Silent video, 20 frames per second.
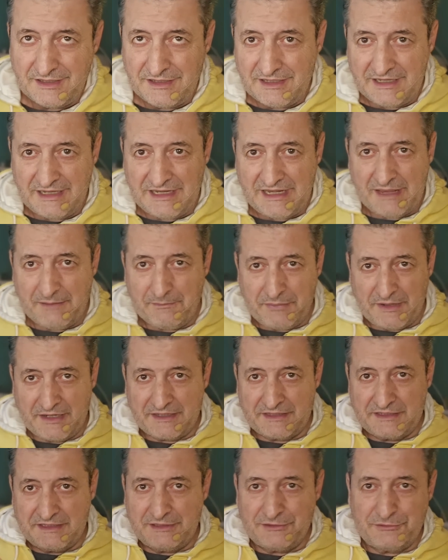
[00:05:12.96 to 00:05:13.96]
es la
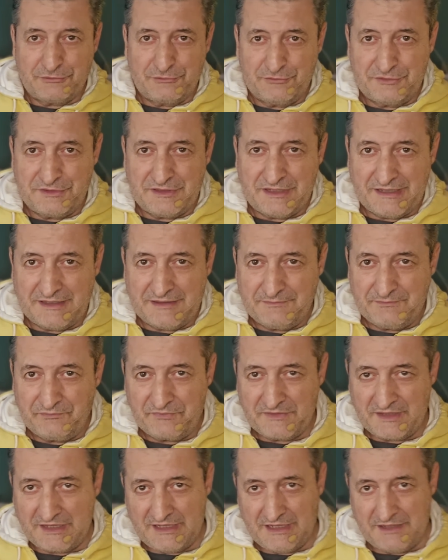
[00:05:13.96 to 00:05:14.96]
parte tuya,
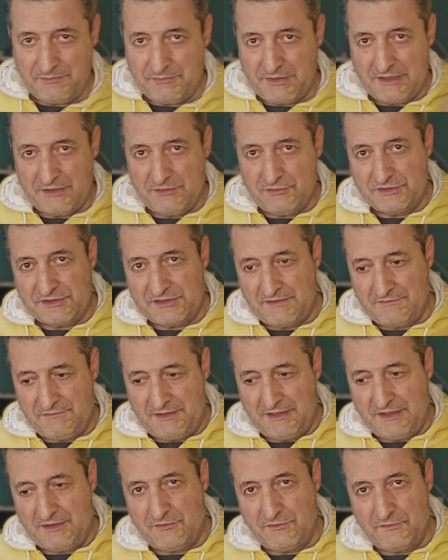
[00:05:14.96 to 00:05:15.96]
el espejo
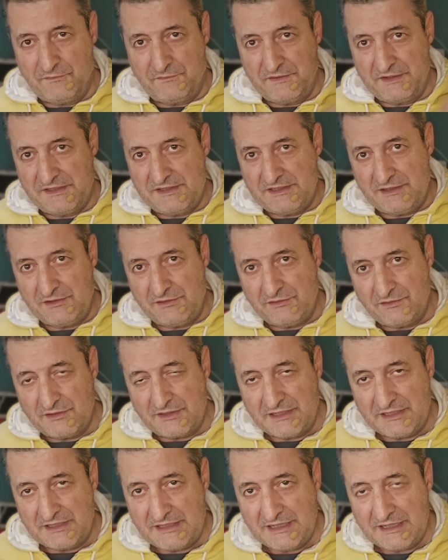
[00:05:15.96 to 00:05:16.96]
reflejo físico
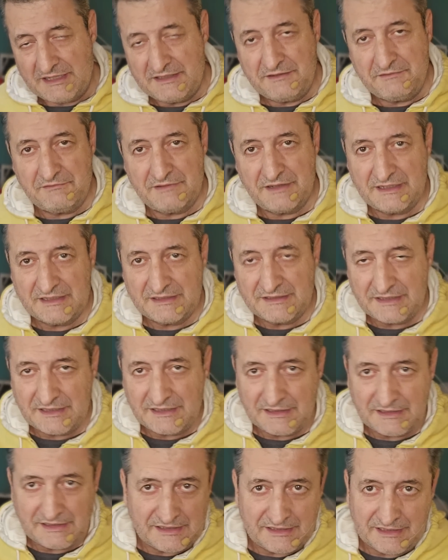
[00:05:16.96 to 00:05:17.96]
que está a nivel
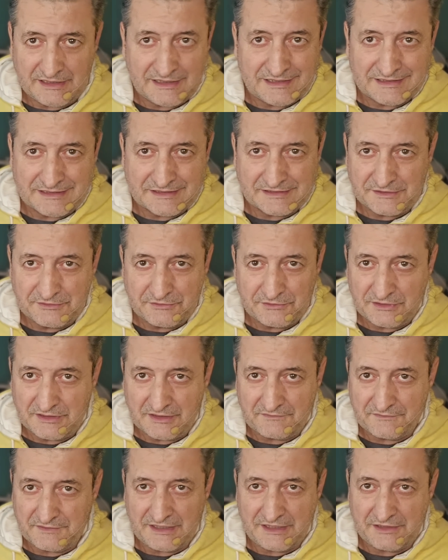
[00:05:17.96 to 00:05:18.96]
astral, que es el que está siendo
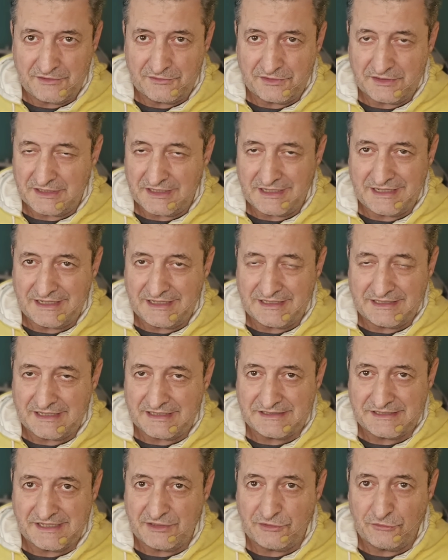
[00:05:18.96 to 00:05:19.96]
interferido, que es el que
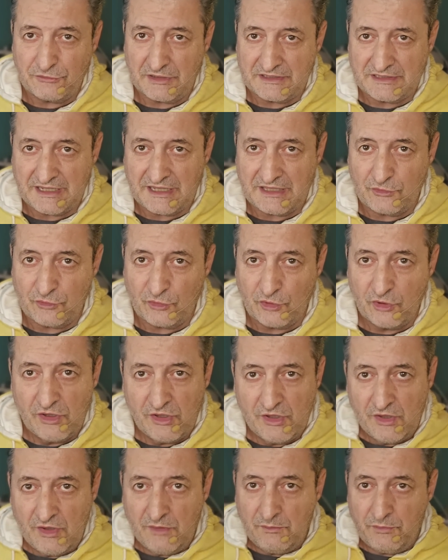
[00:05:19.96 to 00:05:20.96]
está siendo atado
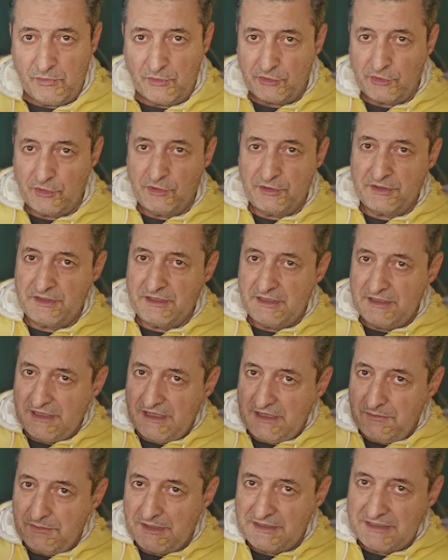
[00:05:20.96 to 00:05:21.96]
por orden
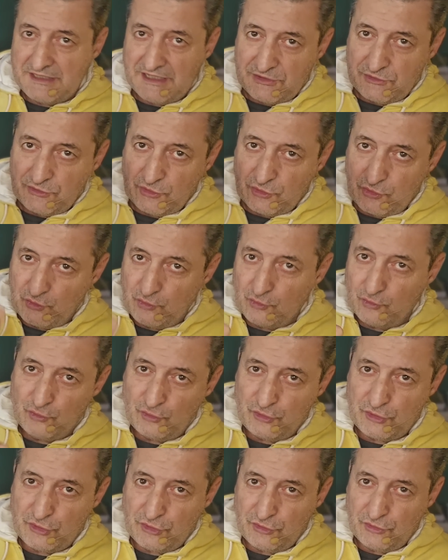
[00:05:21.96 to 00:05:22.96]
y mandato
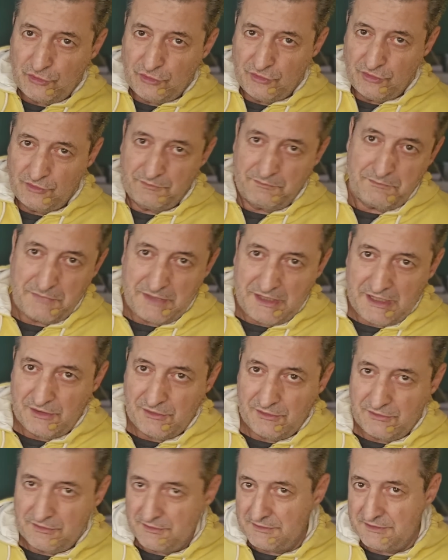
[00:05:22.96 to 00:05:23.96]
tuyo
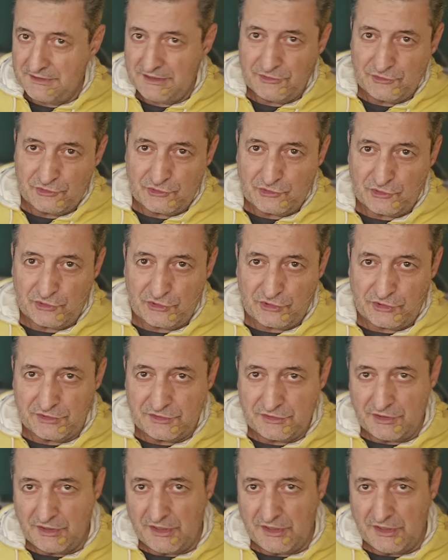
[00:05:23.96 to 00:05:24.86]
mío, de nosotros.